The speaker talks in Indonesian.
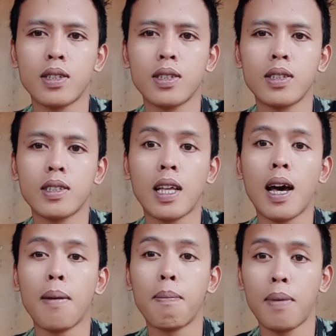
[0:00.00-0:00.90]
HP
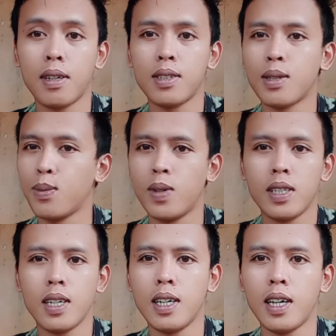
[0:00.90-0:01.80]
semuanya
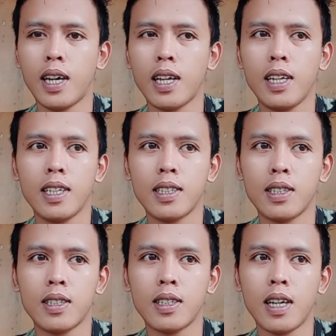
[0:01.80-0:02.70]

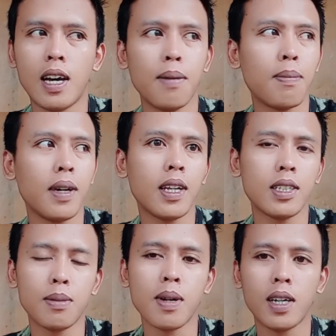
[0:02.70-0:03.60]
editnya HP dan
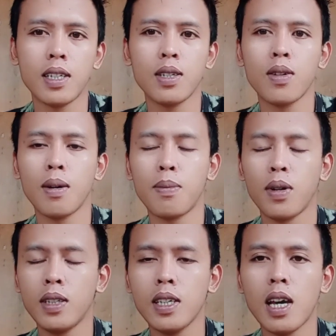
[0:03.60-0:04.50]
sebagainya juga
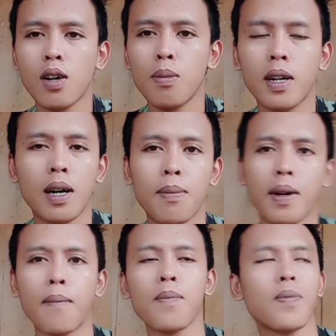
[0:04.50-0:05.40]
intinya aku pakai HP
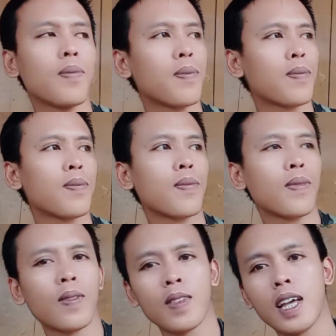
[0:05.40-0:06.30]

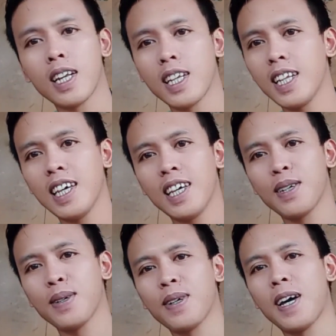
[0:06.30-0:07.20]
dan ini
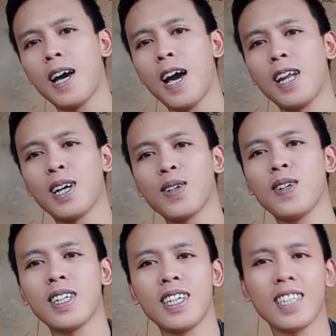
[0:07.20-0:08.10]
anak gua
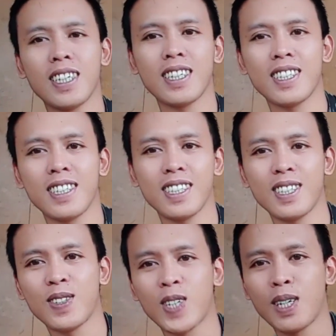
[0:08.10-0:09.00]
nih suka
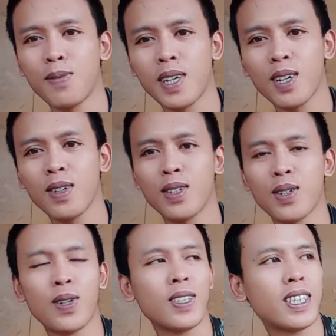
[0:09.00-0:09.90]
nemenin gua tuh konten